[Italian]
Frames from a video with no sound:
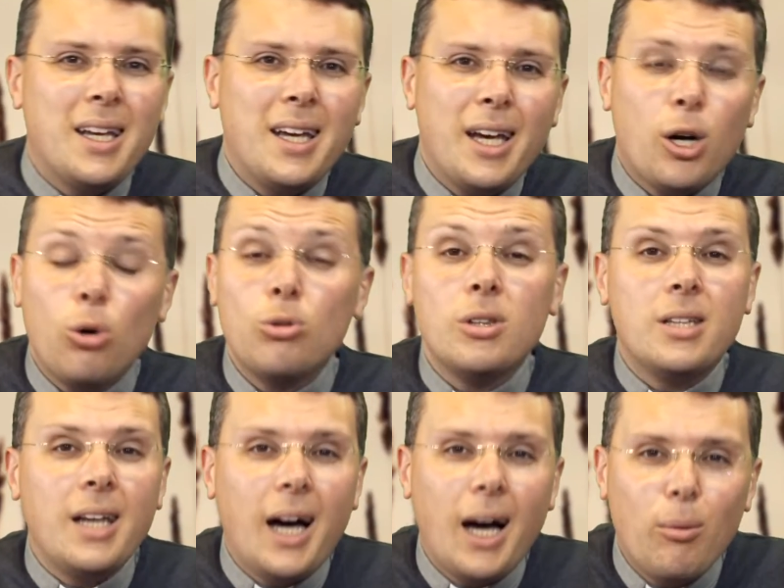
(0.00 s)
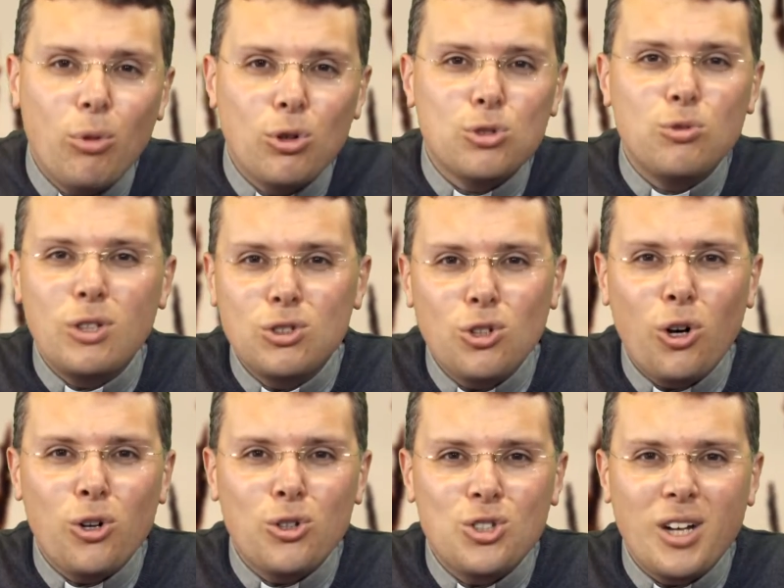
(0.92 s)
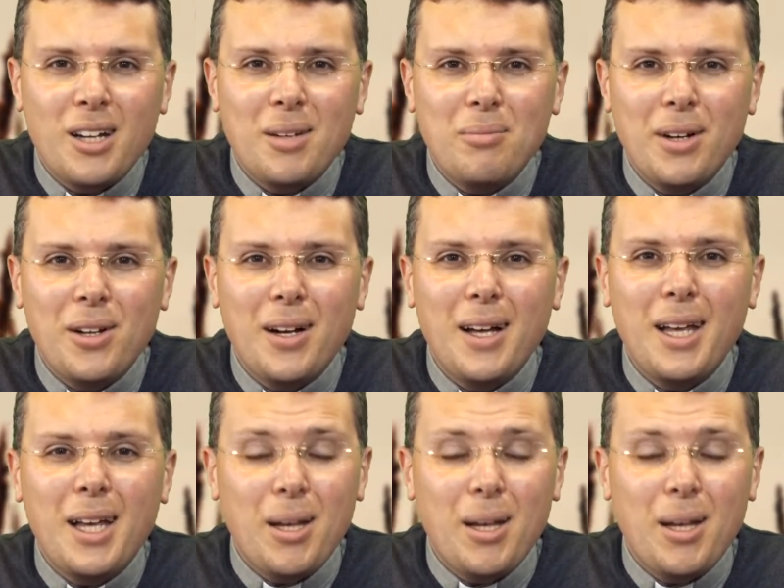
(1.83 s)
che contiamo sui social, ma, no,